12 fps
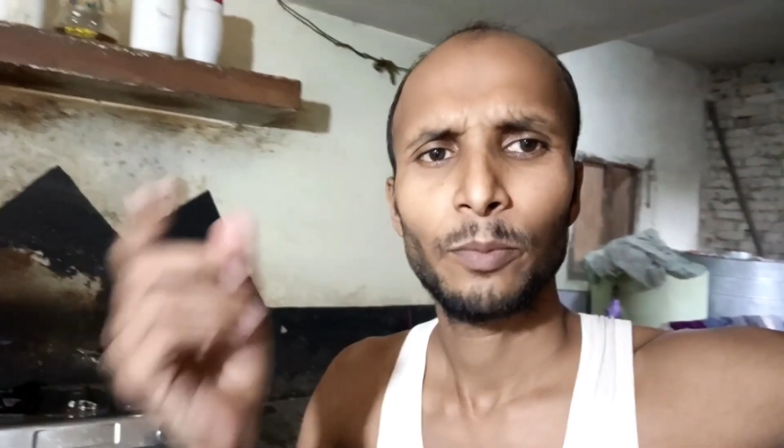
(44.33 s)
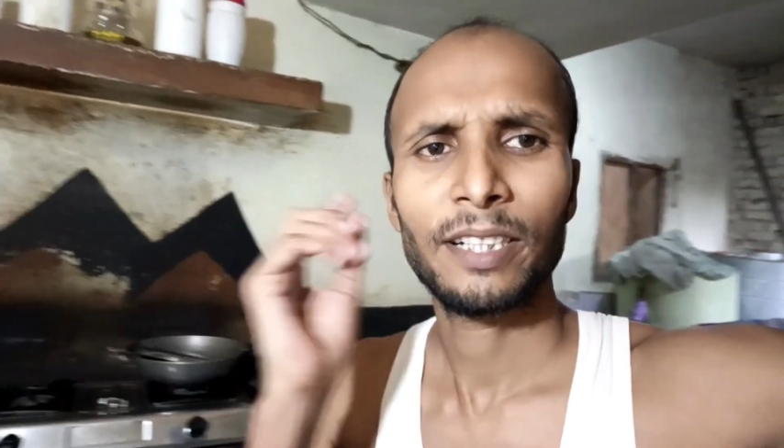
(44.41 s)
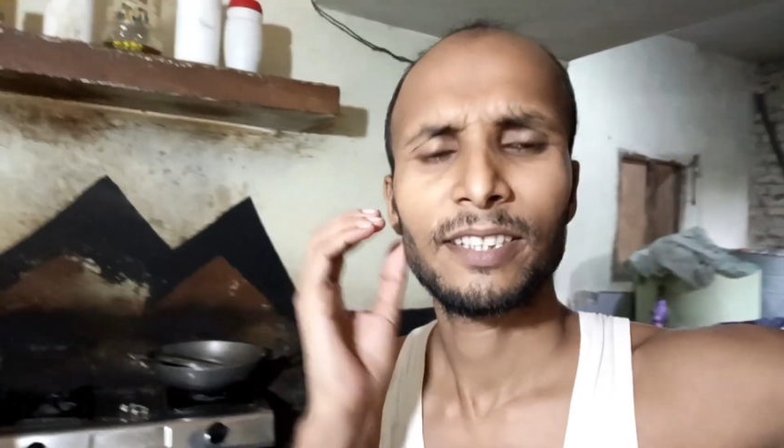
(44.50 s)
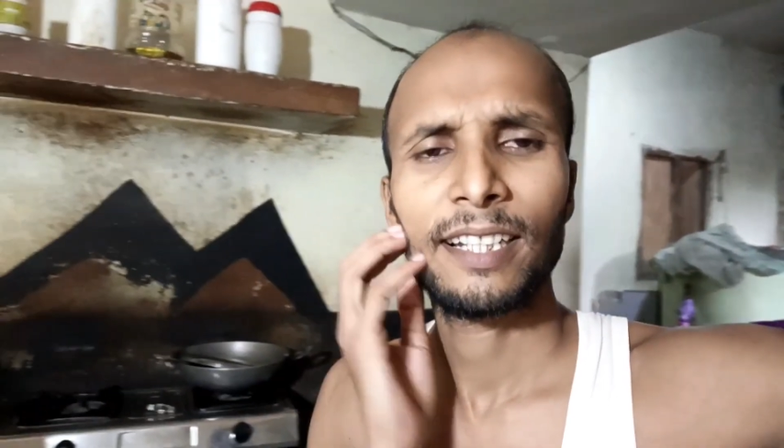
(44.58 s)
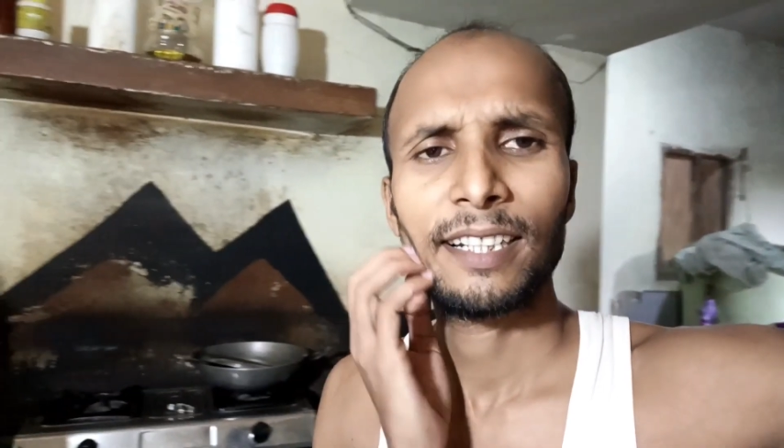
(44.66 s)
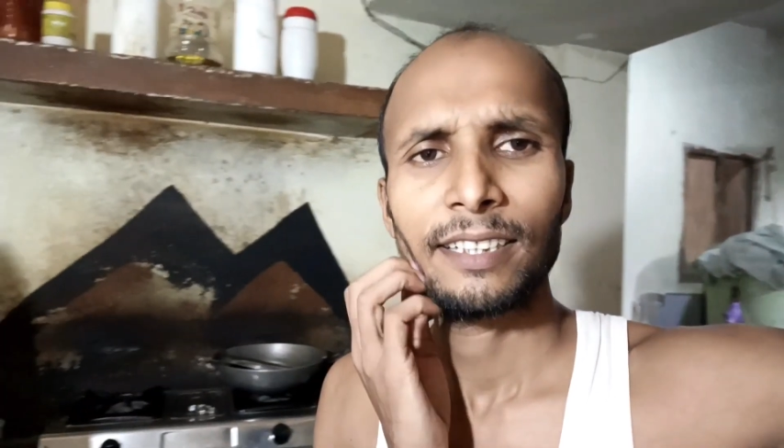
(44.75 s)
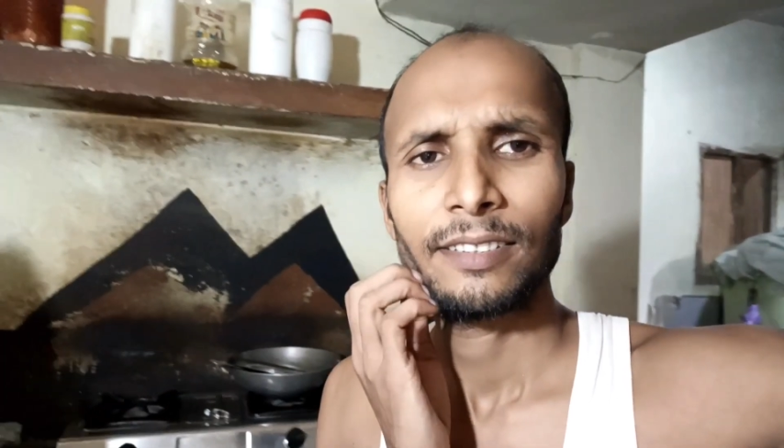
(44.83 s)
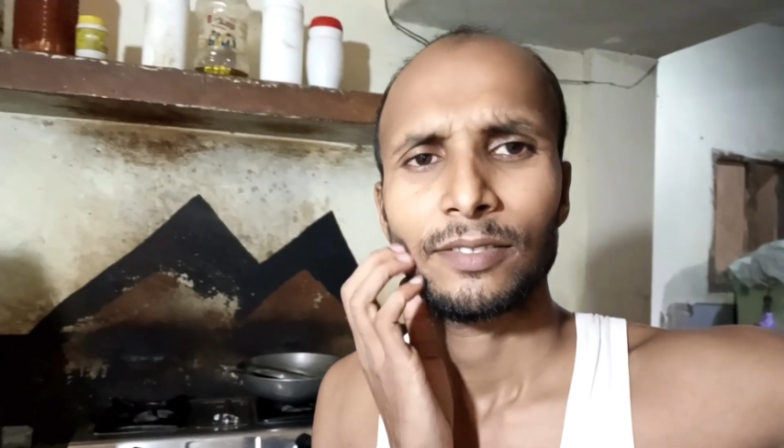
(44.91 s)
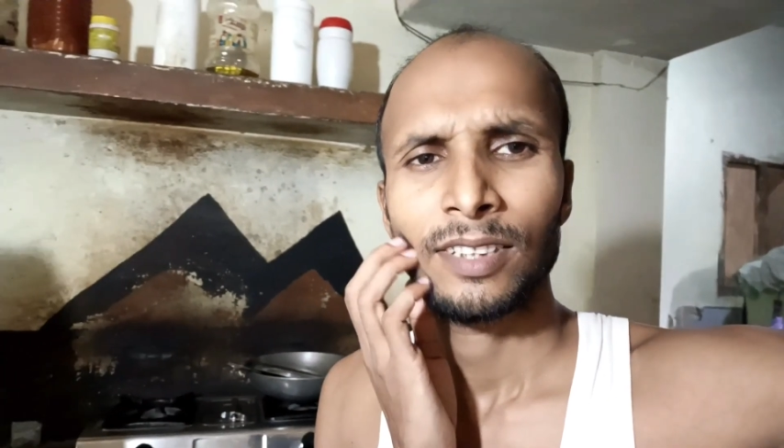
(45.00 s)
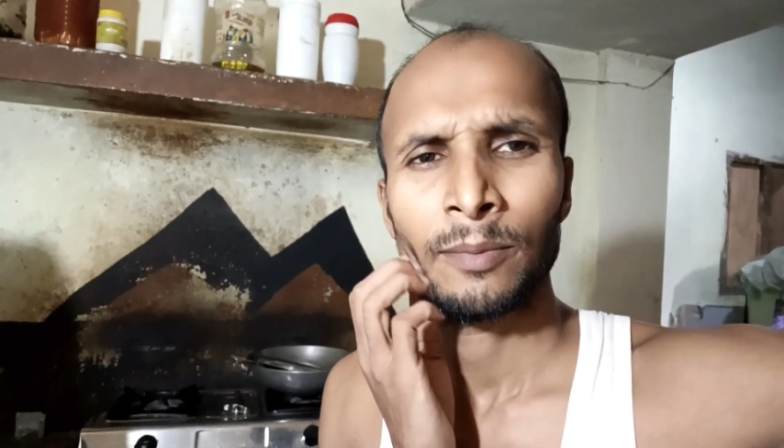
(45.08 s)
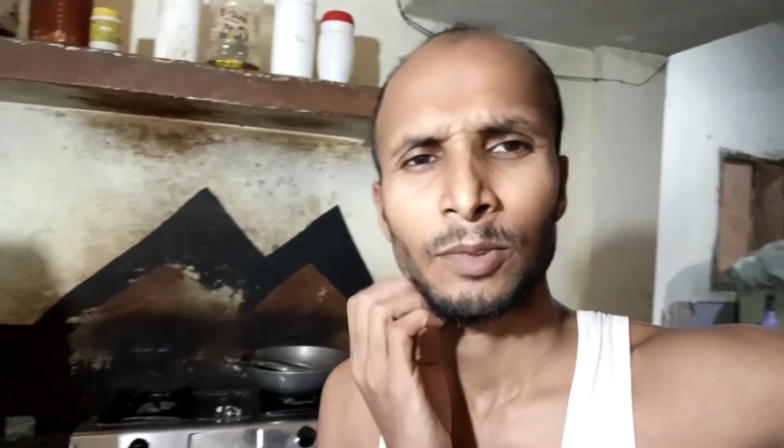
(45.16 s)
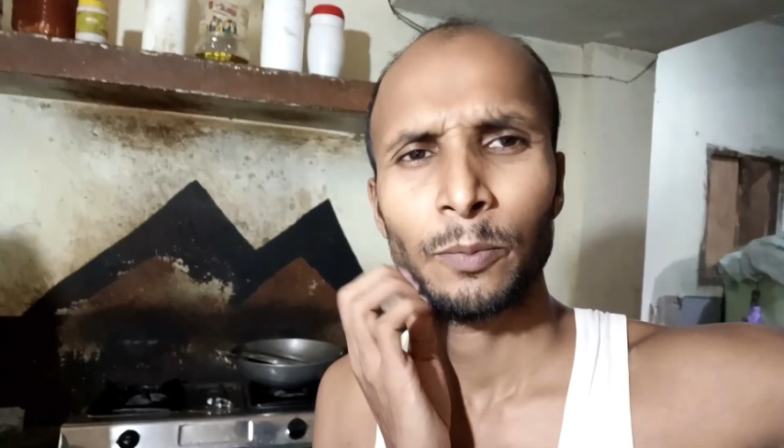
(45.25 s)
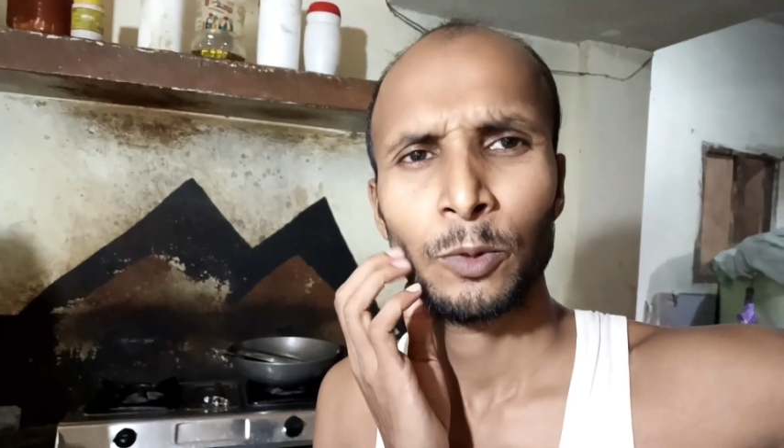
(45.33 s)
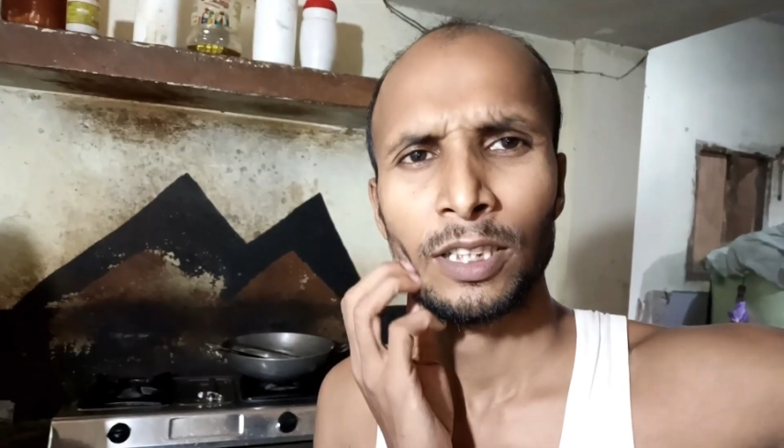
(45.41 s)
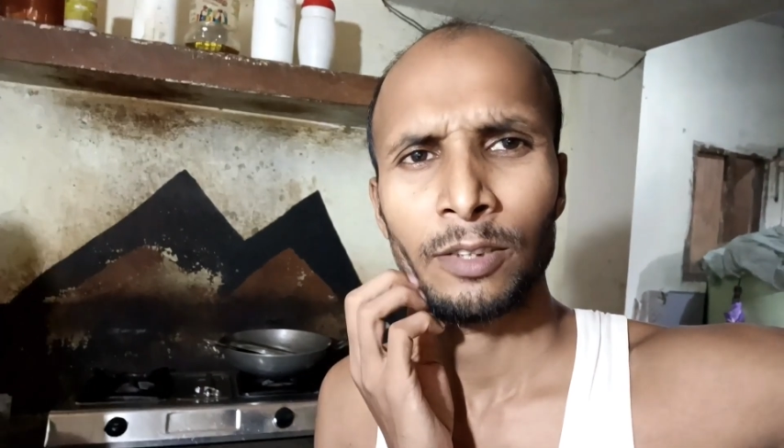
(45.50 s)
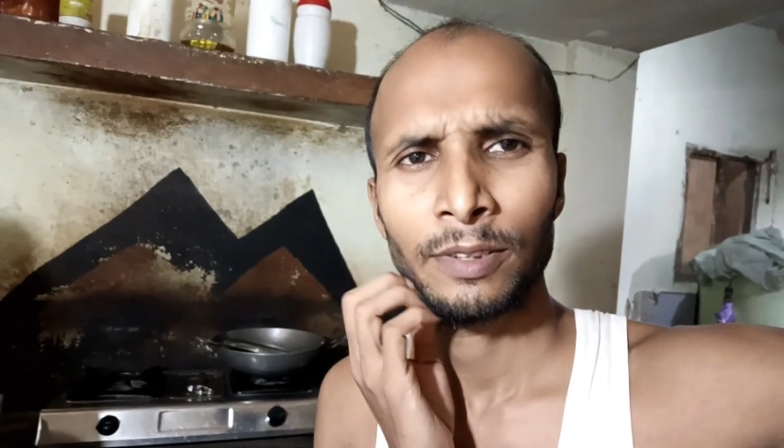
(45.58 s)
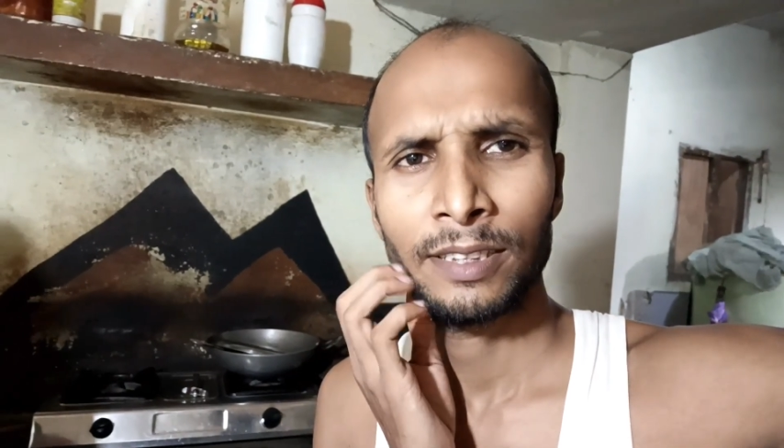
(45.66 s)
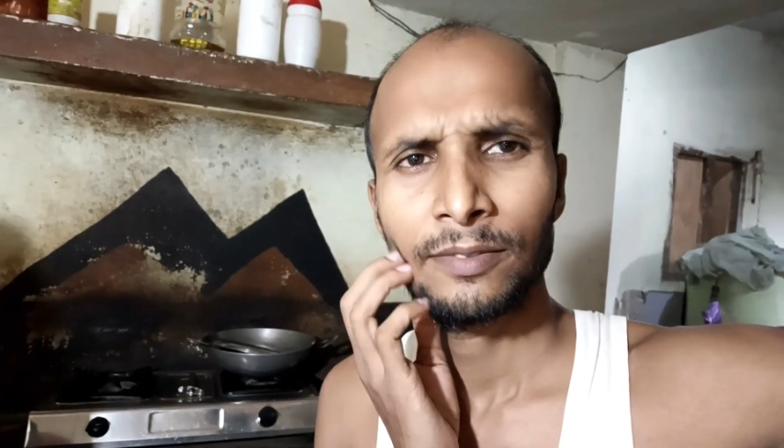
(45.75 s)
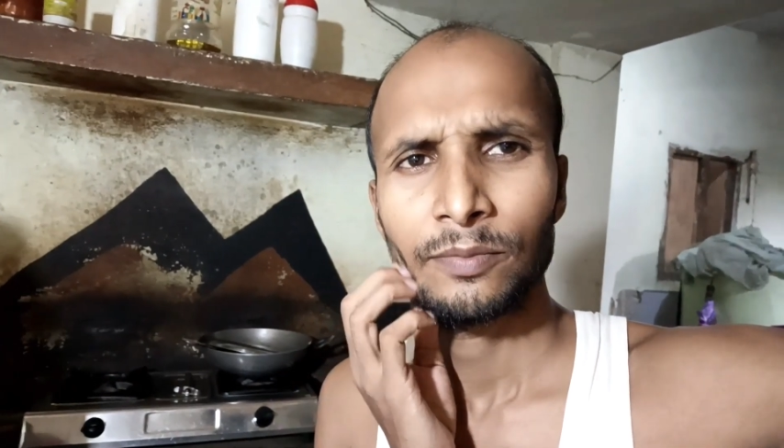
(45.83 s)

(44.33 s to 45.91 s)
भेज देना हमसे पूछा था